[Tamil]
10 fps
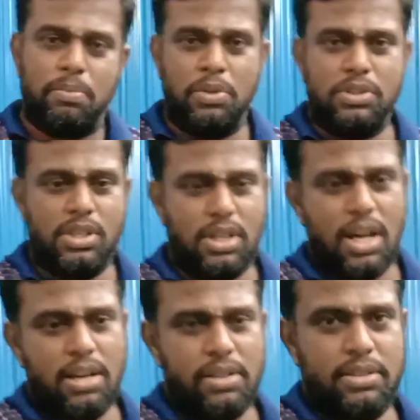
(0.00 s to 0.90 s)

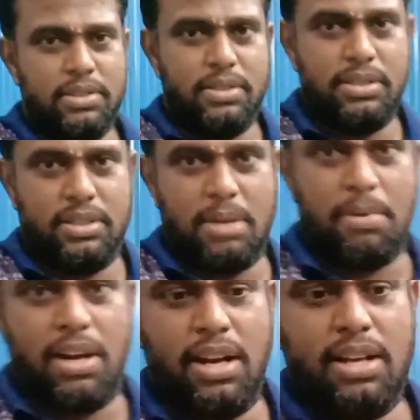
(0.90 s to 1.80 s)
புரிஞ்சுதுங்களா இங்கே
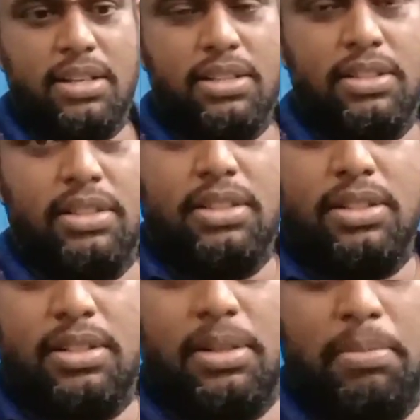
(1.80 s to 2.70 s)
பாருங்கள்
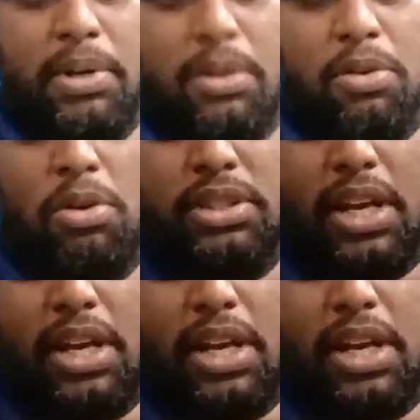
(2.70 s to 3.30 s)
இப்படி க்ளோஸ்